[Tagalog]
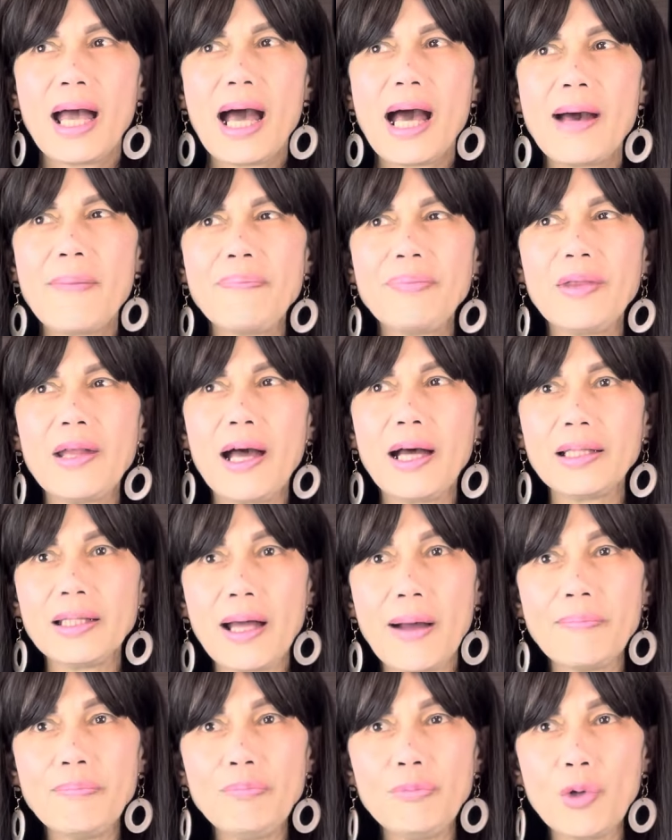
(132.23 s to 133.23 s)
at, at
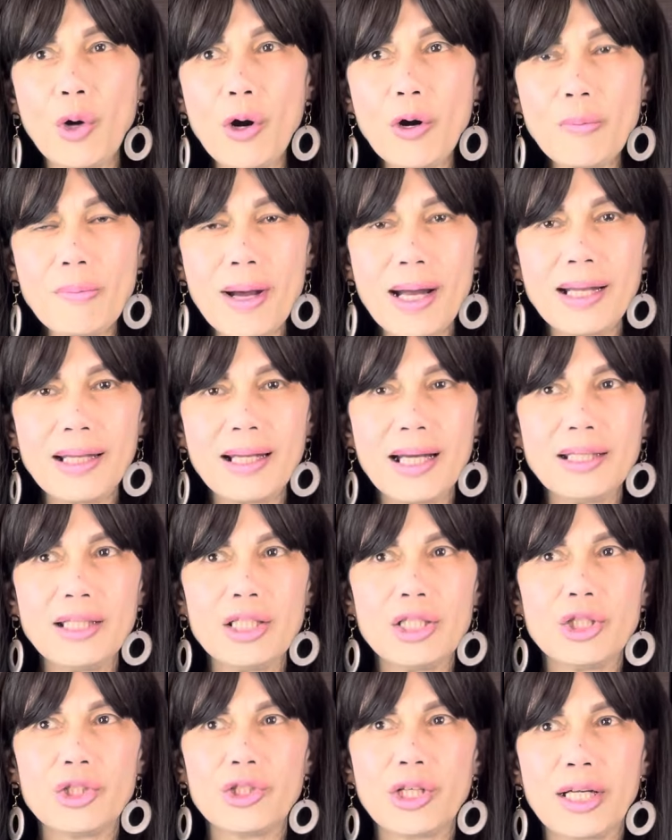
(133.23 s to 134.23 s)
abnormal na
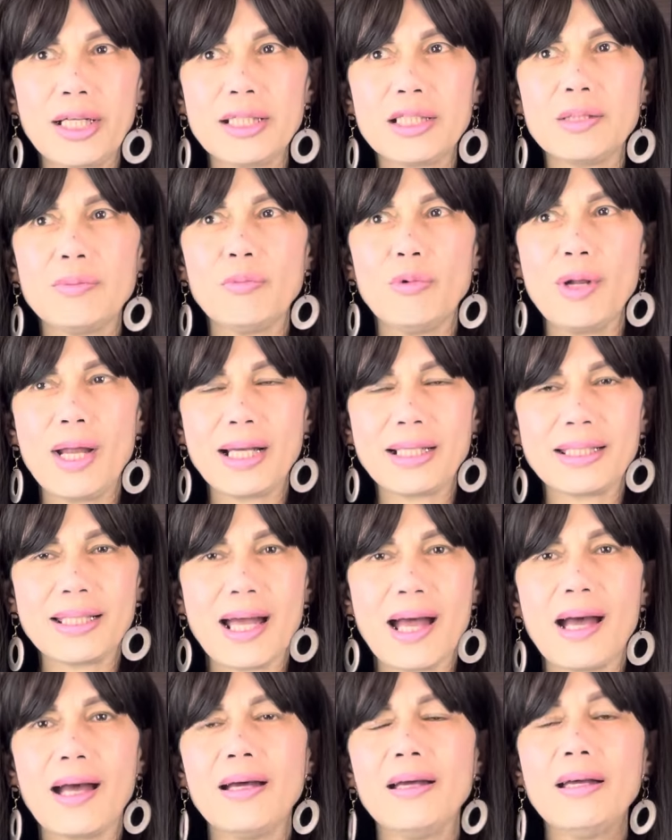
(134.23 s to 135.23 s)
discharge mula
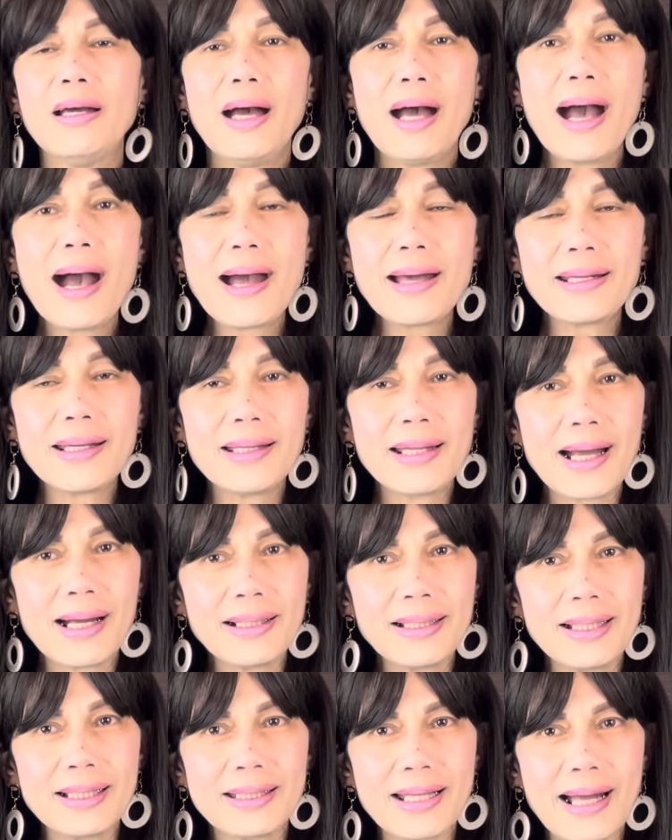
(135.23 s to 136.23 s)
sa ari
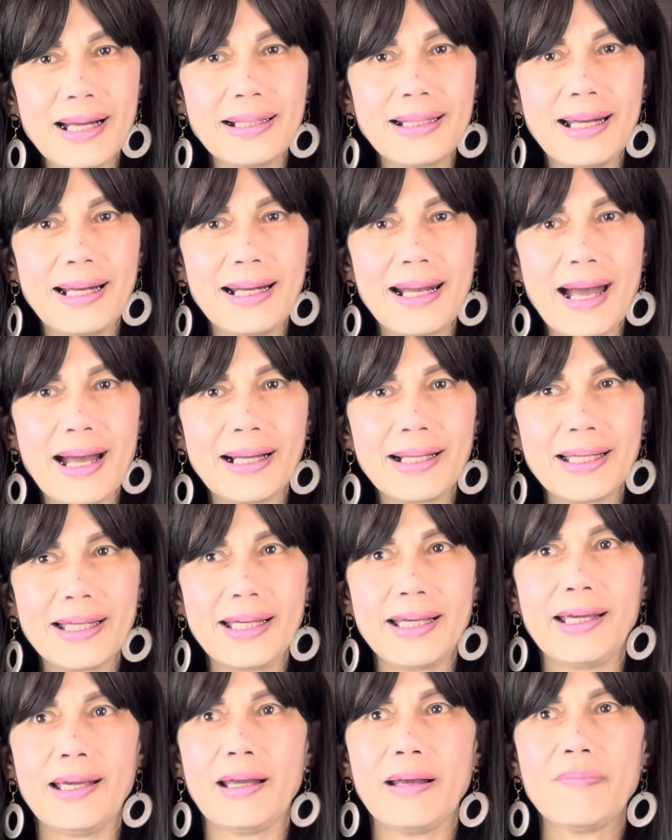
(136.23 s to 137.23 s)
ng isang
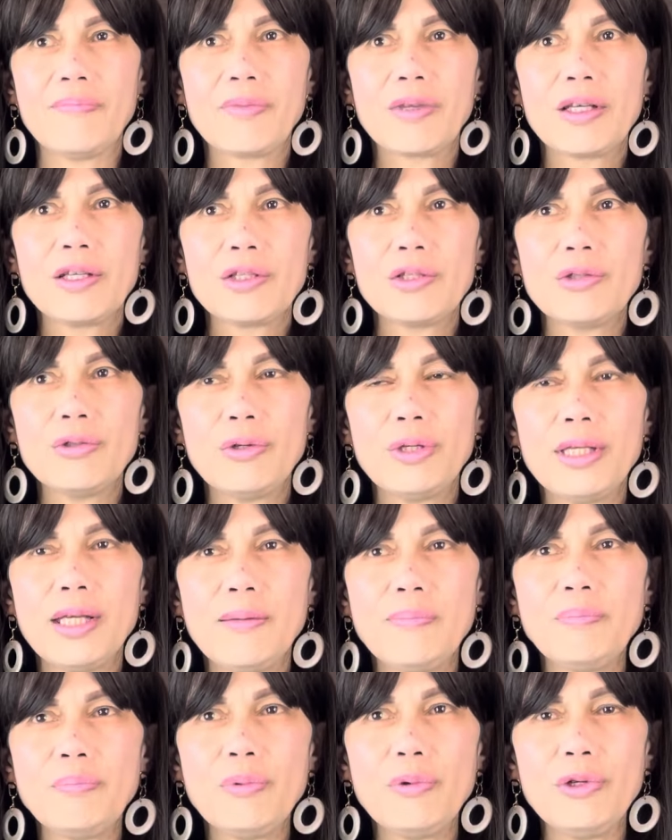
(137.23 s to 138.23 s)
lalaki. So,
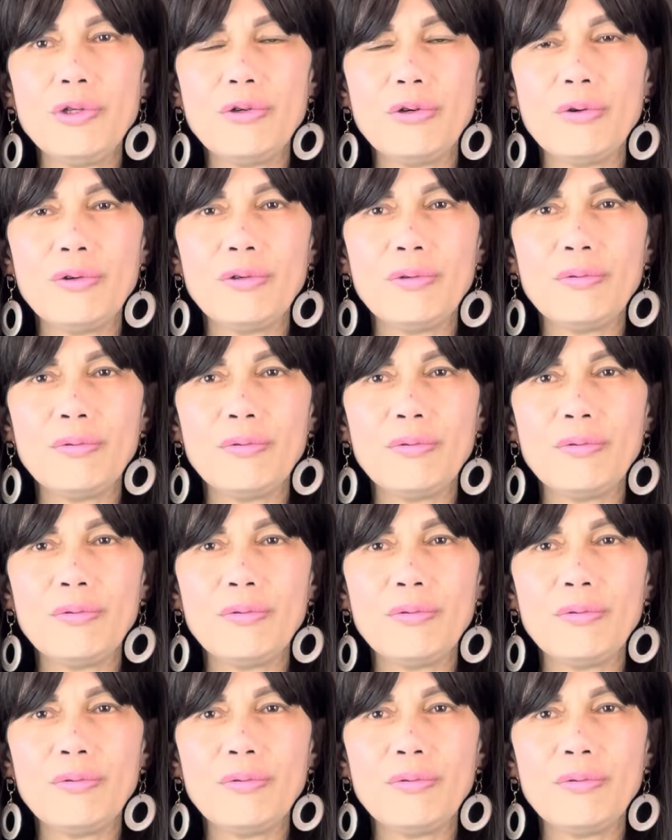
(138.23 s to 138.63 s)
yan po yung